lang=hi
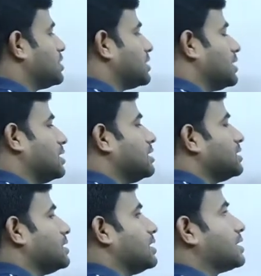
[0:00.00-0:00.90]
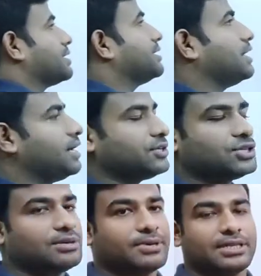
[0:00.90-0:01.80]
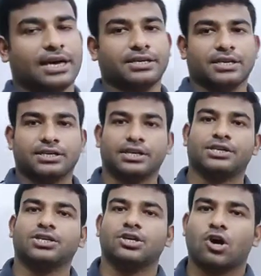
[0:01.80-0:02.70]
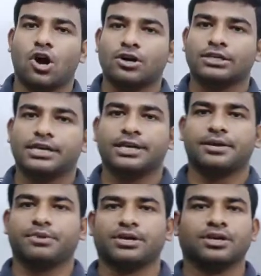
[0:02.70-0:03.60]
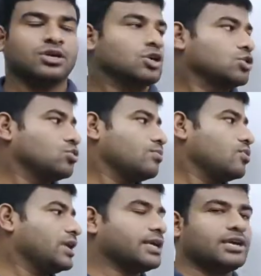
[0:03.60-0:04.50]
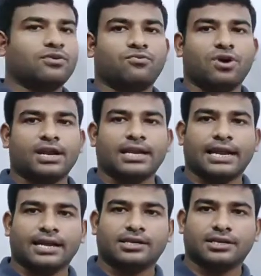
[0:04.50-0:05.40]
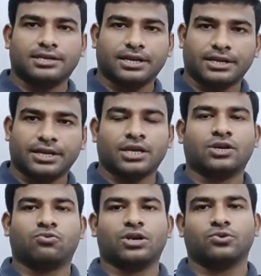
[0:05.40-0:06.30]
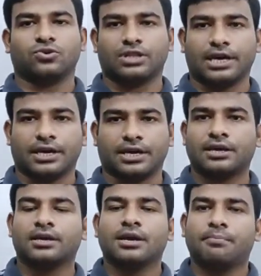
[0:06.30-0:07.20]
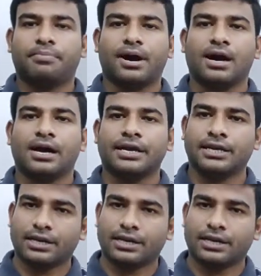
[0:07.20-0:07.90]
पूछेगा कि रिलेशन बताइए रेडियन और डिग्री में तो बोलेंगे 180 डिग्री इक्वल होता है पाई